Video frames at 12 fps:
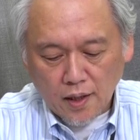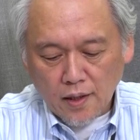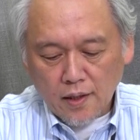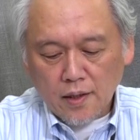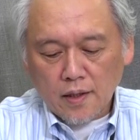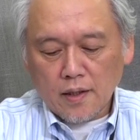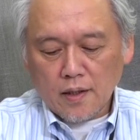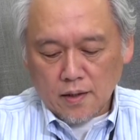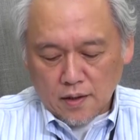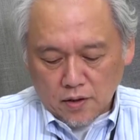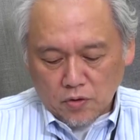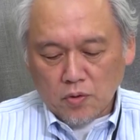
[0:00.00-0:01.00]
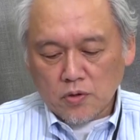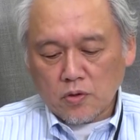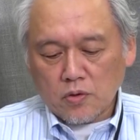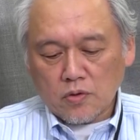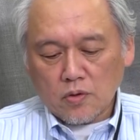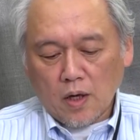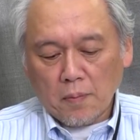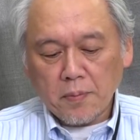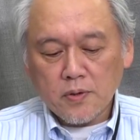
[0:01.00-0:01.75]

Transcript: はい、えー、今日はちょっとその発